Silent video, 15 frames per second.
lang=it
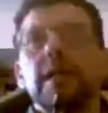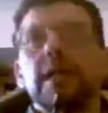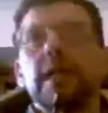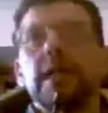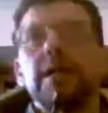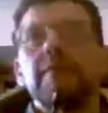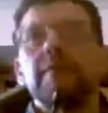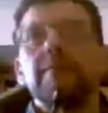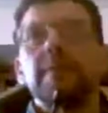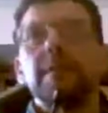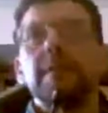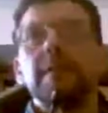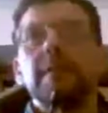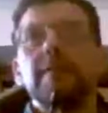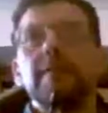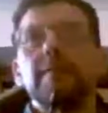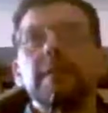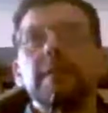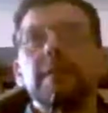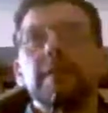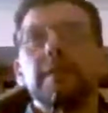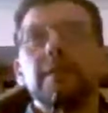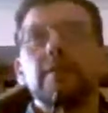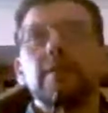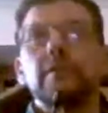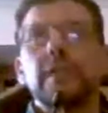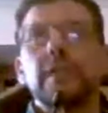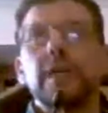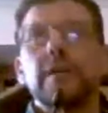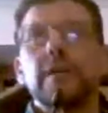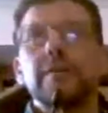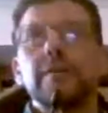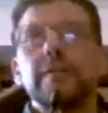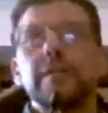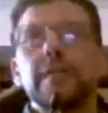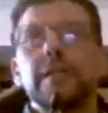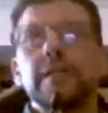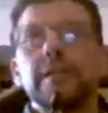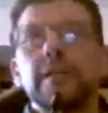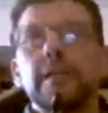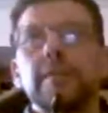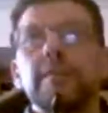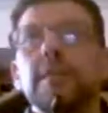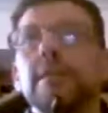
live per dirmi cosa vi interesserebbe